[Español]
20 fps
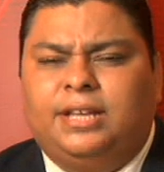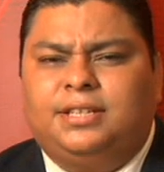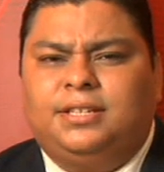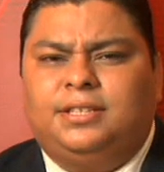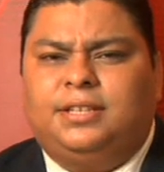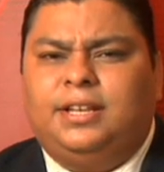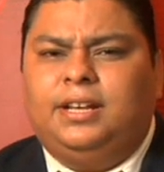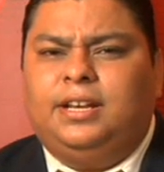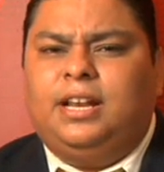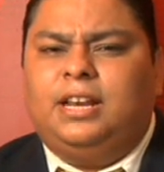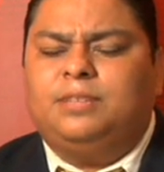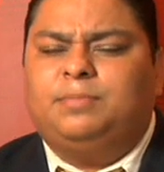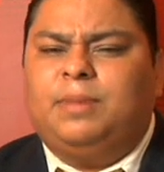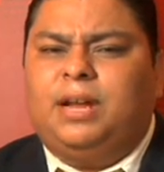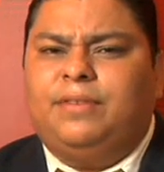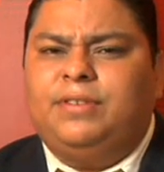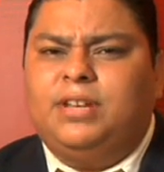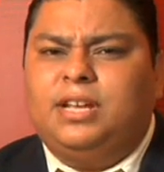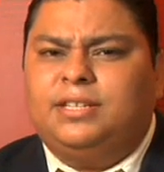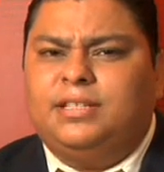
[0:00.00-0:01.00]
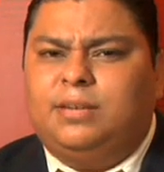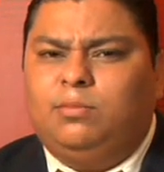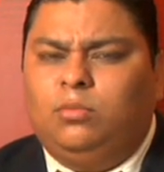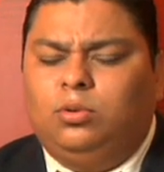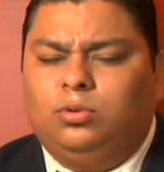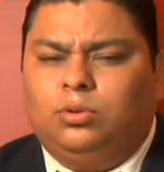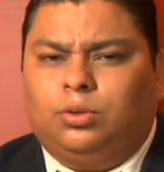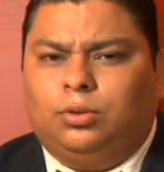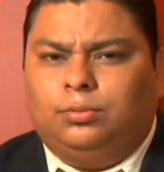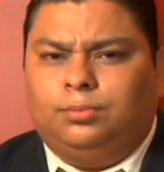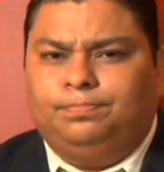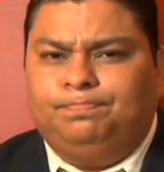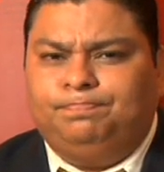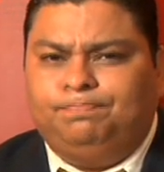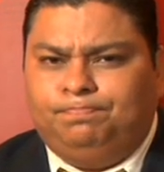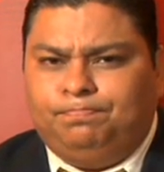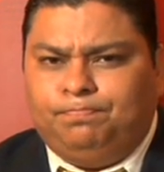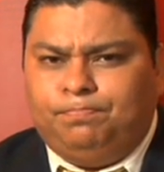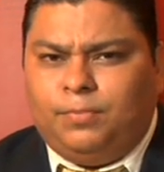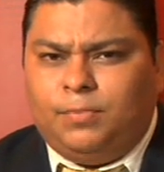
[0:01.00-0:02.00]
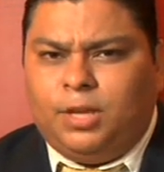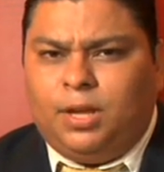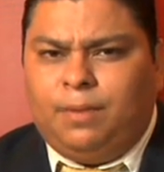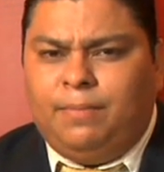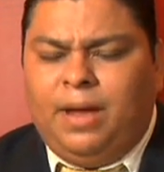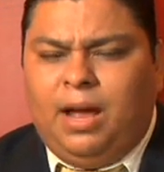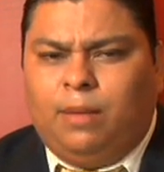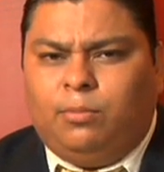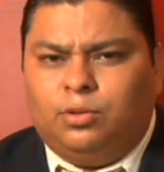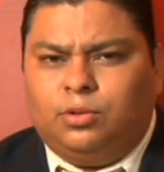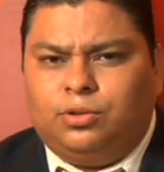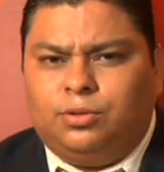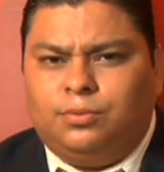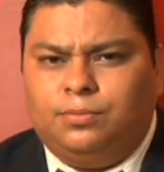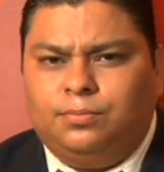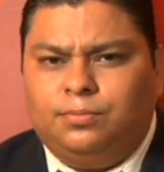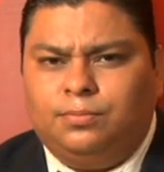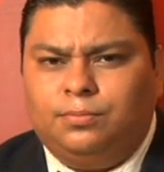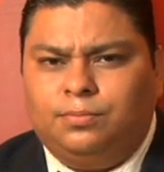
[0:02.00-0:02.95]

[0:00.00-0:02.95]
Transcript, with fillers: existir las maravillas del mundo. Veamos.